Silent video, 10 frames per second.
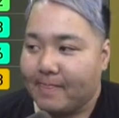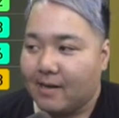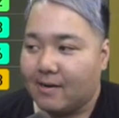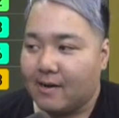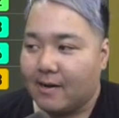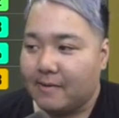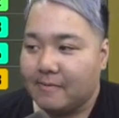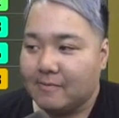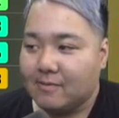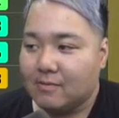だから、
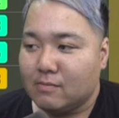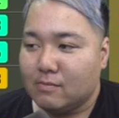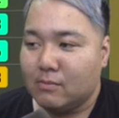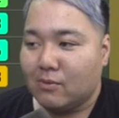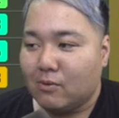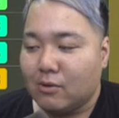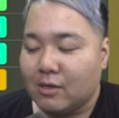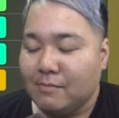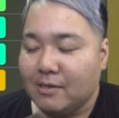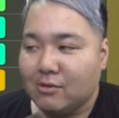もう
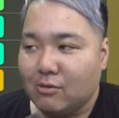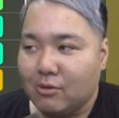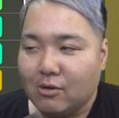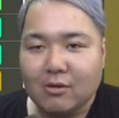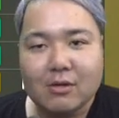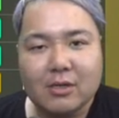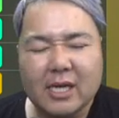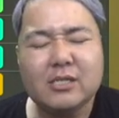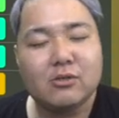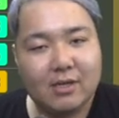今のところ
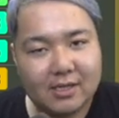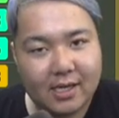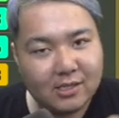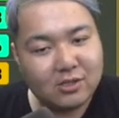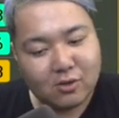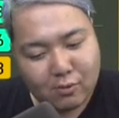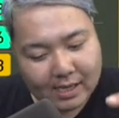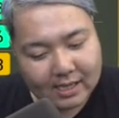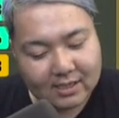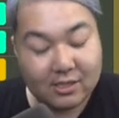現状ね、現状
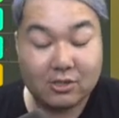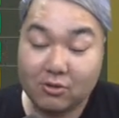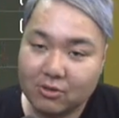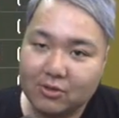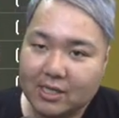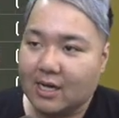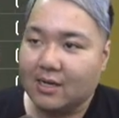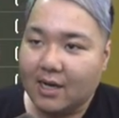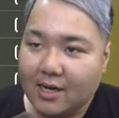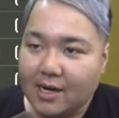分かってる状況で考
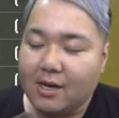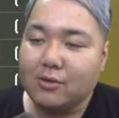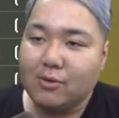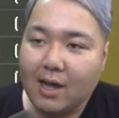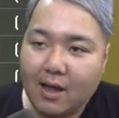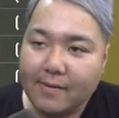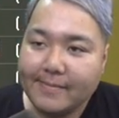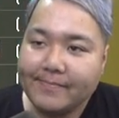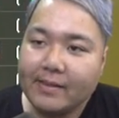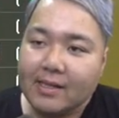えられるのが、
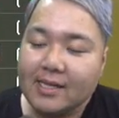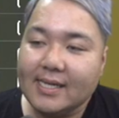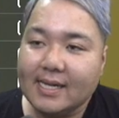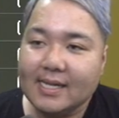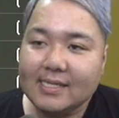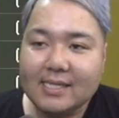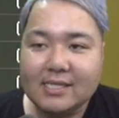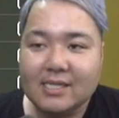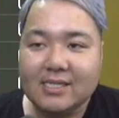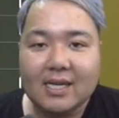いらない
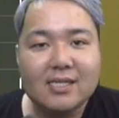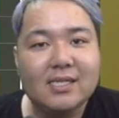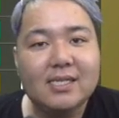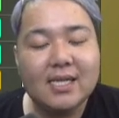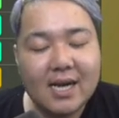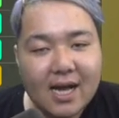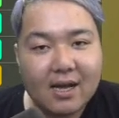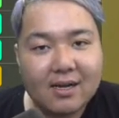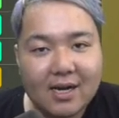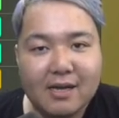選手が3人いた
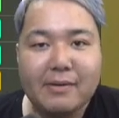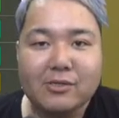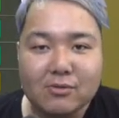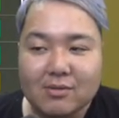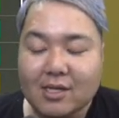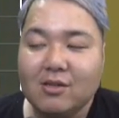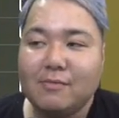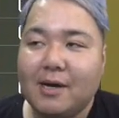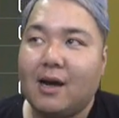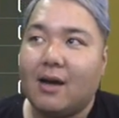ら変えましょうと。例
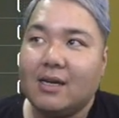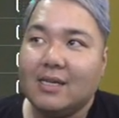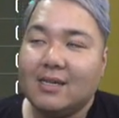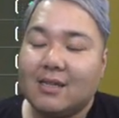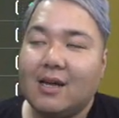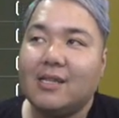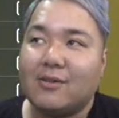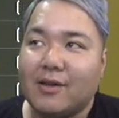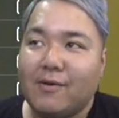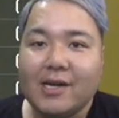えば、誰だ
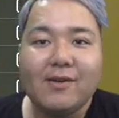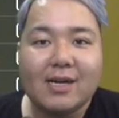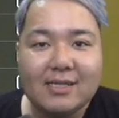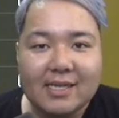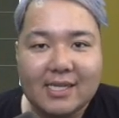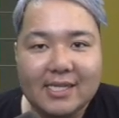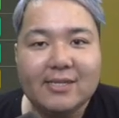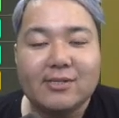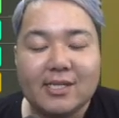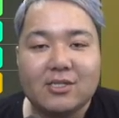ろうね、わけわかんない
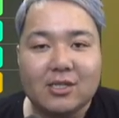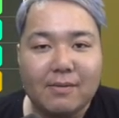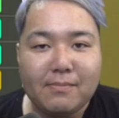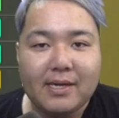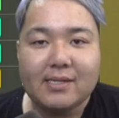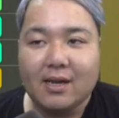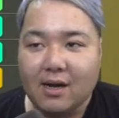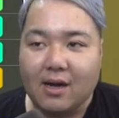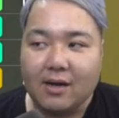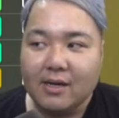金の選手3枚いた
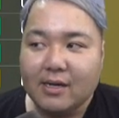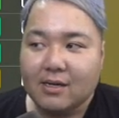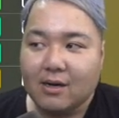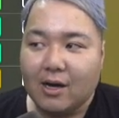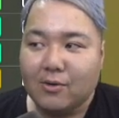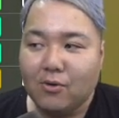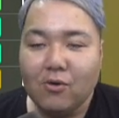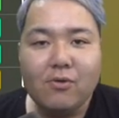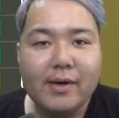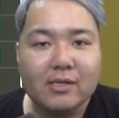ら、あの、
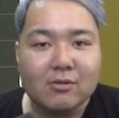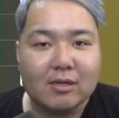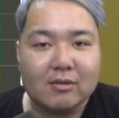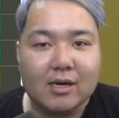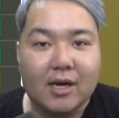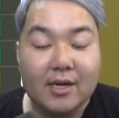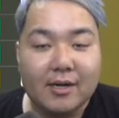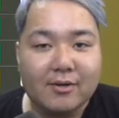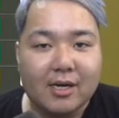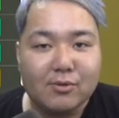応援とかと変えら
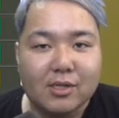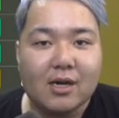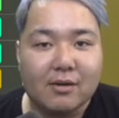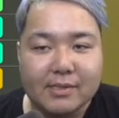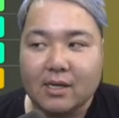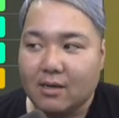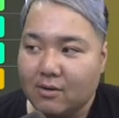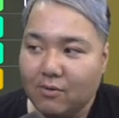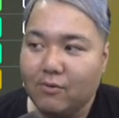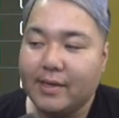れる可能性があるみたいな。
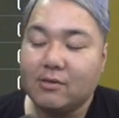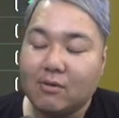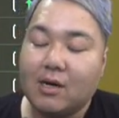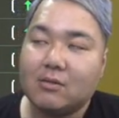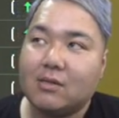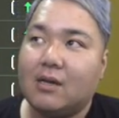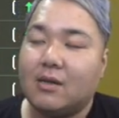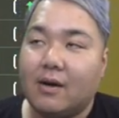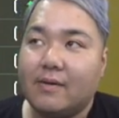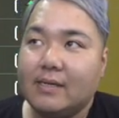応援とか、あと誰
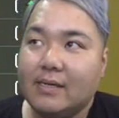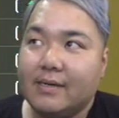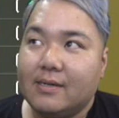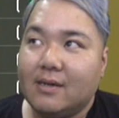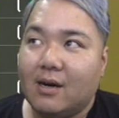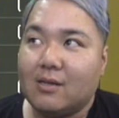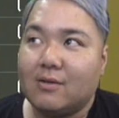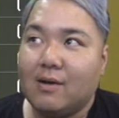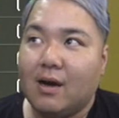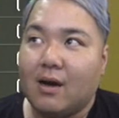だあ
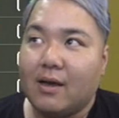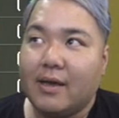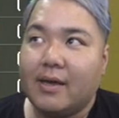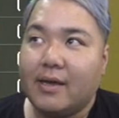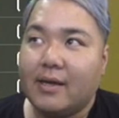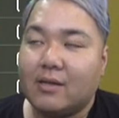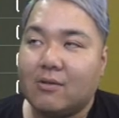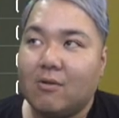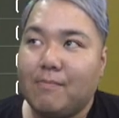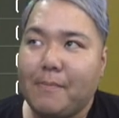とは、
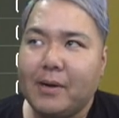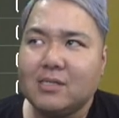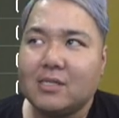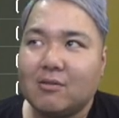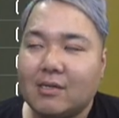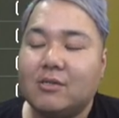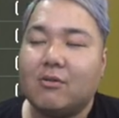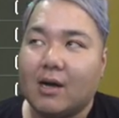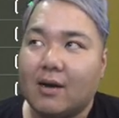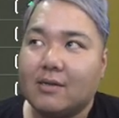えー、っと、パパスサスは
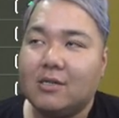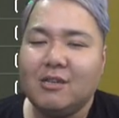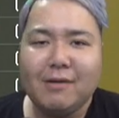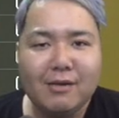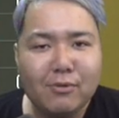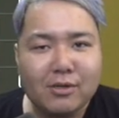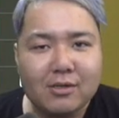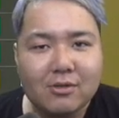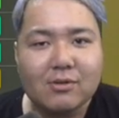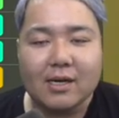黒か。クリバリも
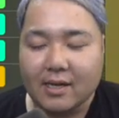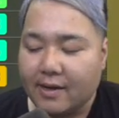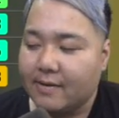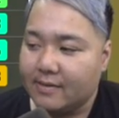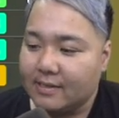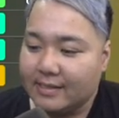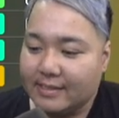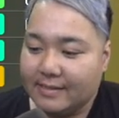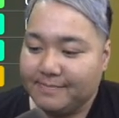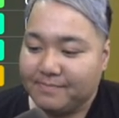黒だっけ
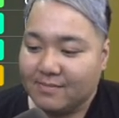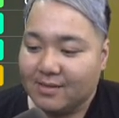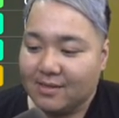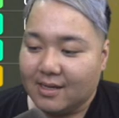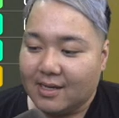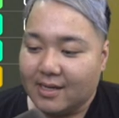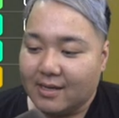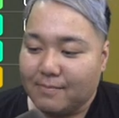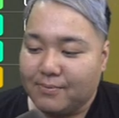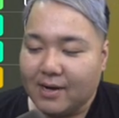
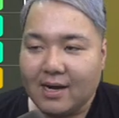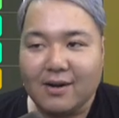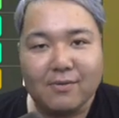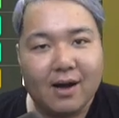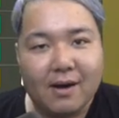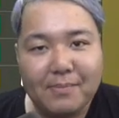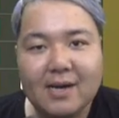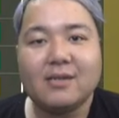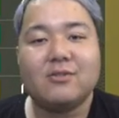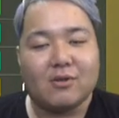えー、ブアランは
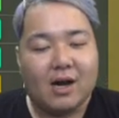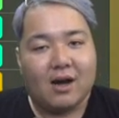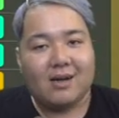バラン黒か。